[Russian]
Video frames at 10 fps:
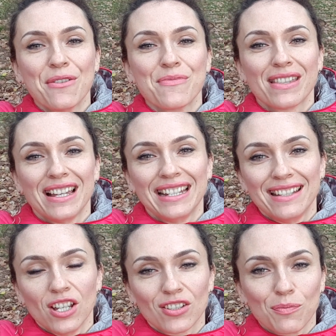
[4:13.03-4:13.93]
мне дали
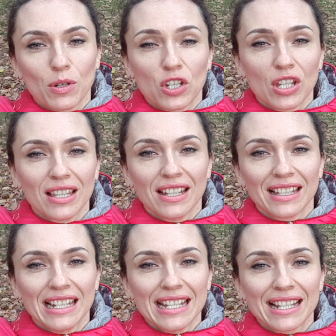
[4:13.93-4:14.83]
текст прочитать на
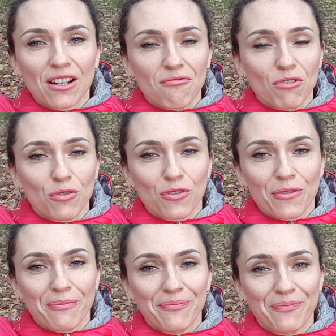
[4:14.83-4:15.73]
английском, но